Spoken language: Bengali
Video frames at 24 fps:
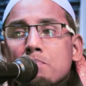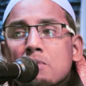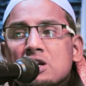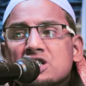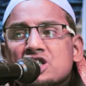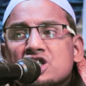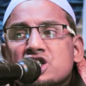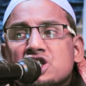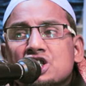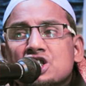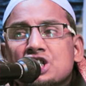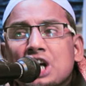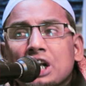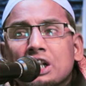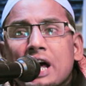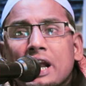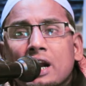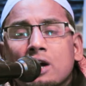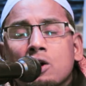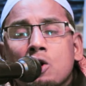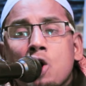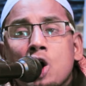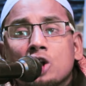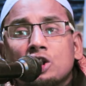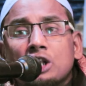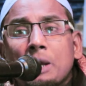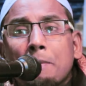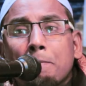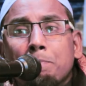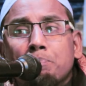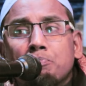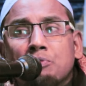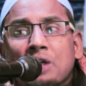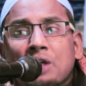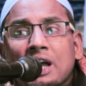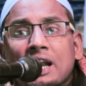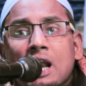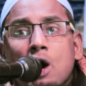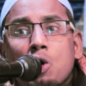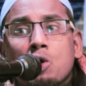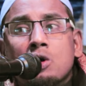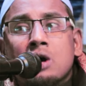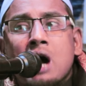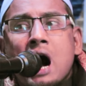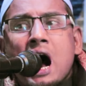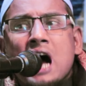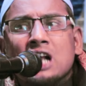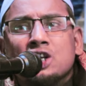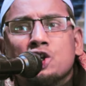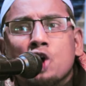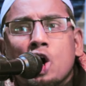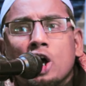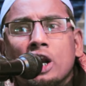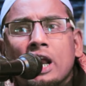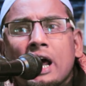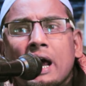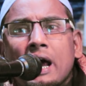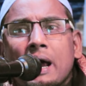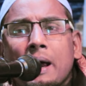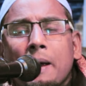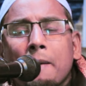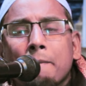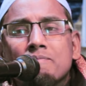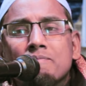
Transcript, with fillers: মসজিদের খতিব দিলেও কা চলে